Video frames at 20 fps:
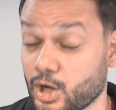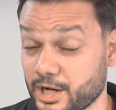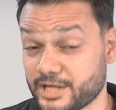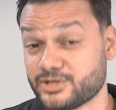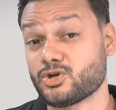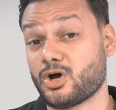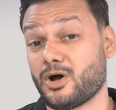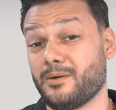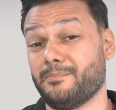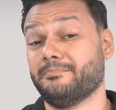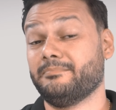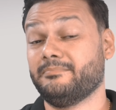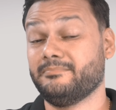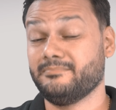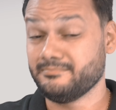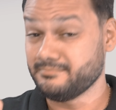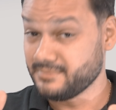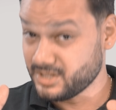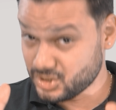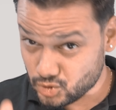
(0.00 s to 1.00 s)
Olha só,
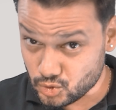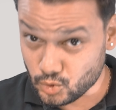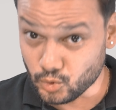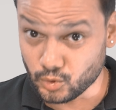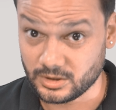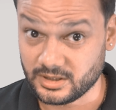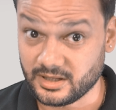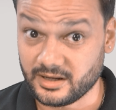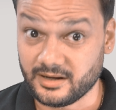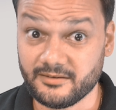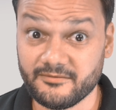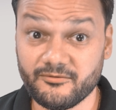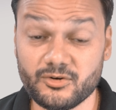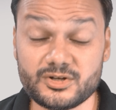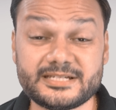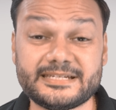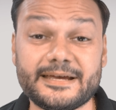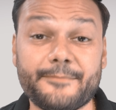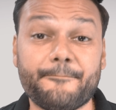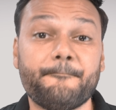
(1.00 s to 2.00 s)
me escuta,
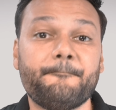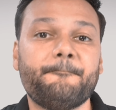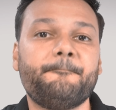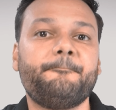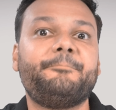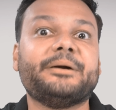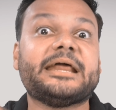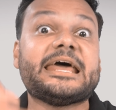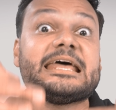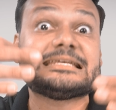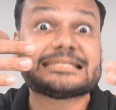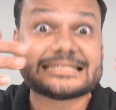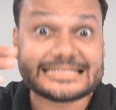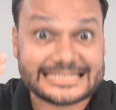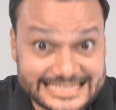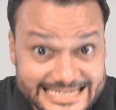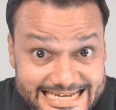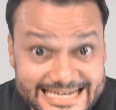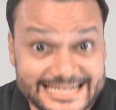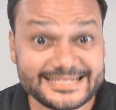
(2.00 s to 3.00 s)
você
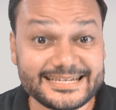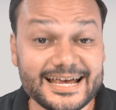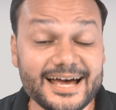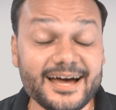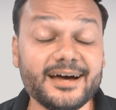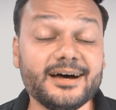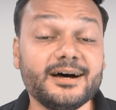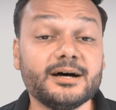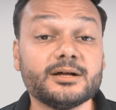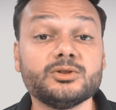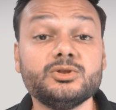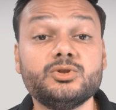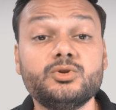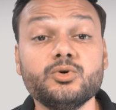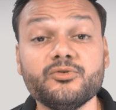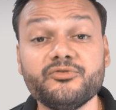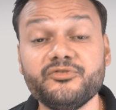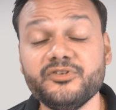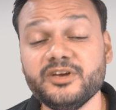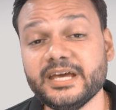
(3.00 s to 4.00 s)
precisa
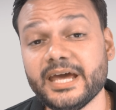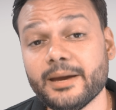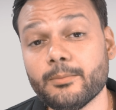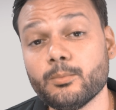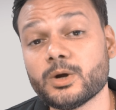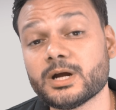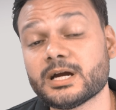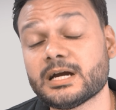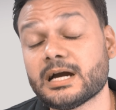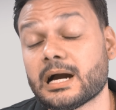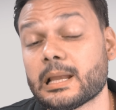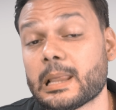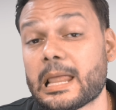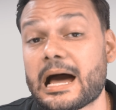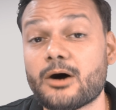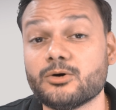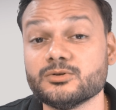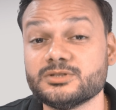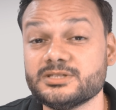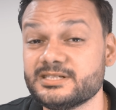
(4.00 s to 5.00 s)
do VMware
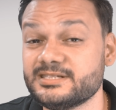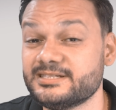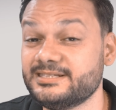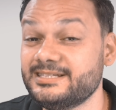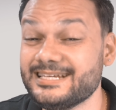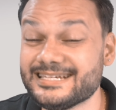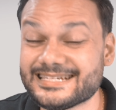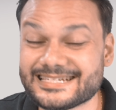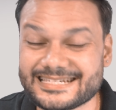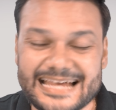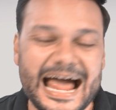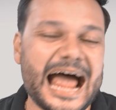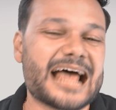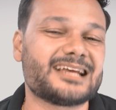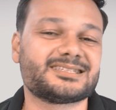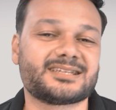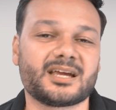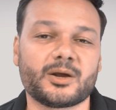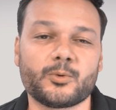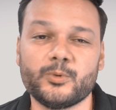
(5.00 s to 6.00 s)
Cloud
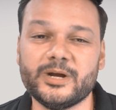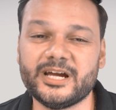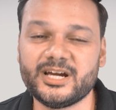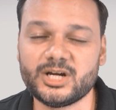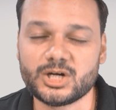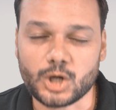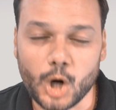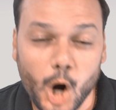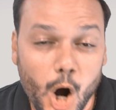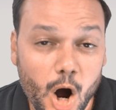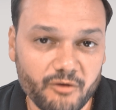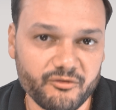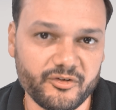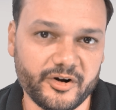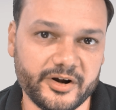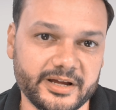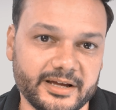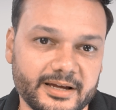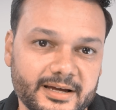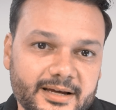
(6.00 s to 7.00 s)
Disaster
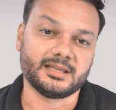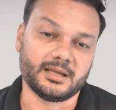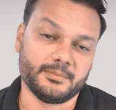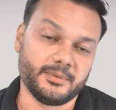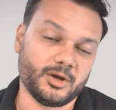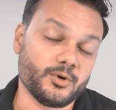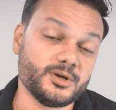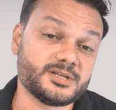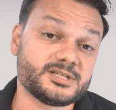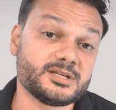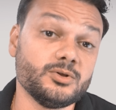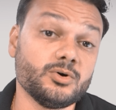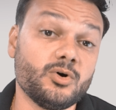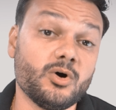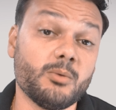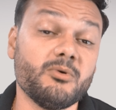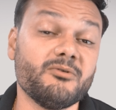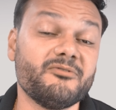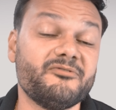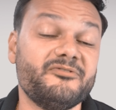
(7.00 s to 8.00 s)
Recovery, também conhecido
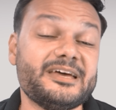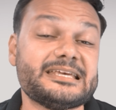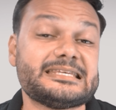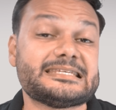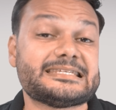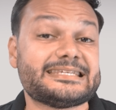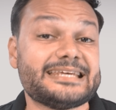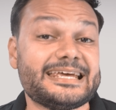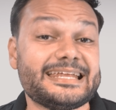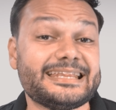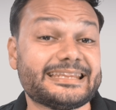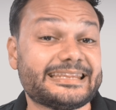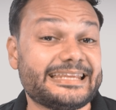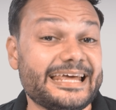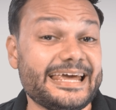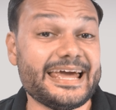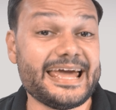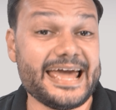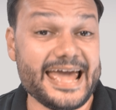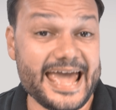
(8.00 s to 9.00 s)
como
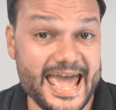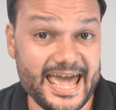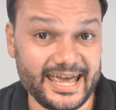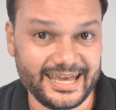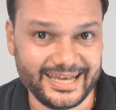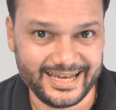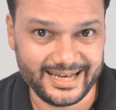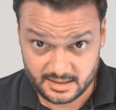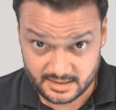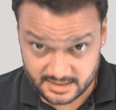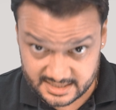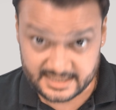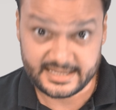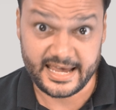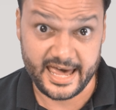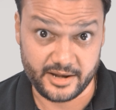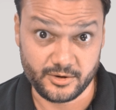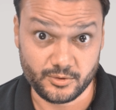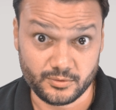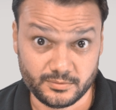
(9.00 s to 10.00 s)
VCDR.
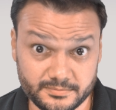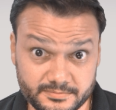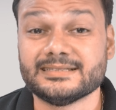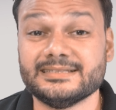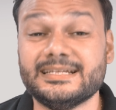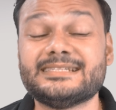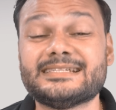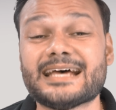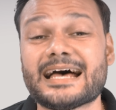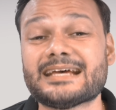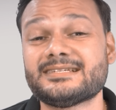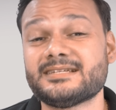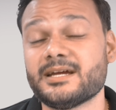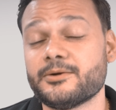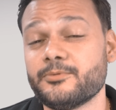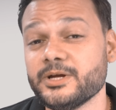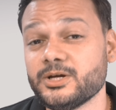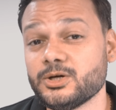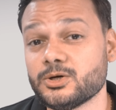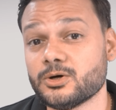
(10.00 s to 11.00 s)
Sério Disaster
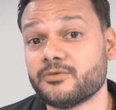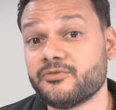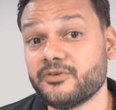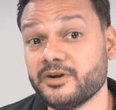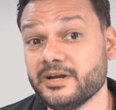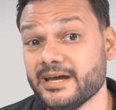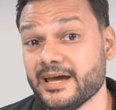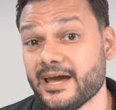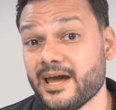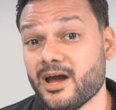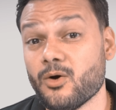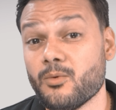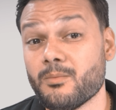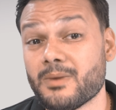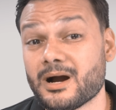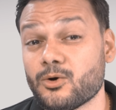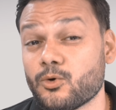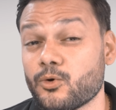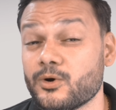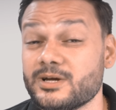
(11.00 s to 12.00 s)
recovery é
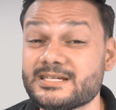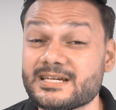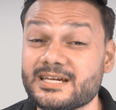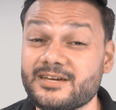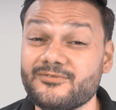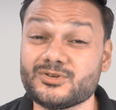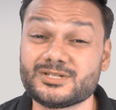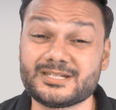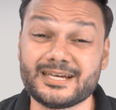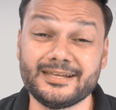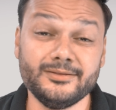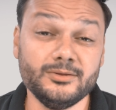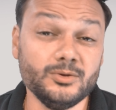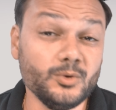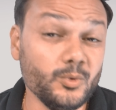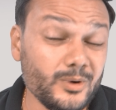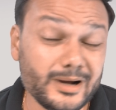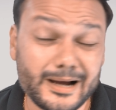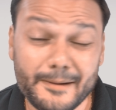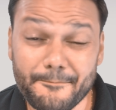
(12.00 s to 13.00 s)
uma coisa que você
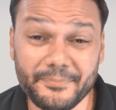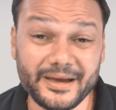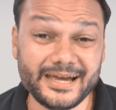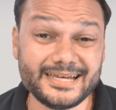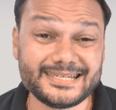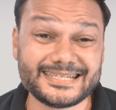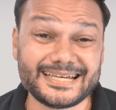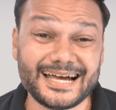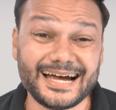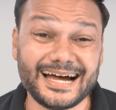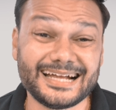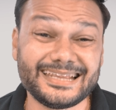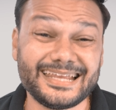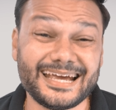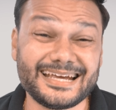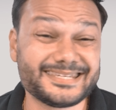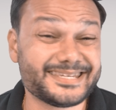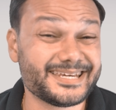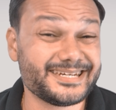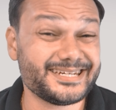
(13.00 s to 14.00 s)
nunca pensa até
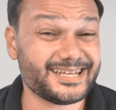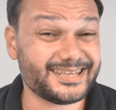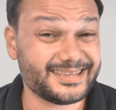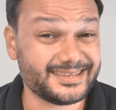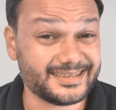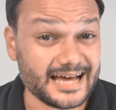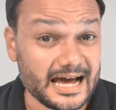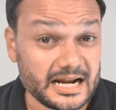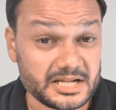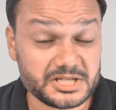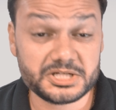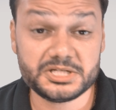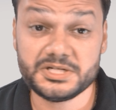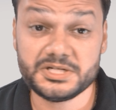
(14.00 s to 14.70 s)
que seja tarde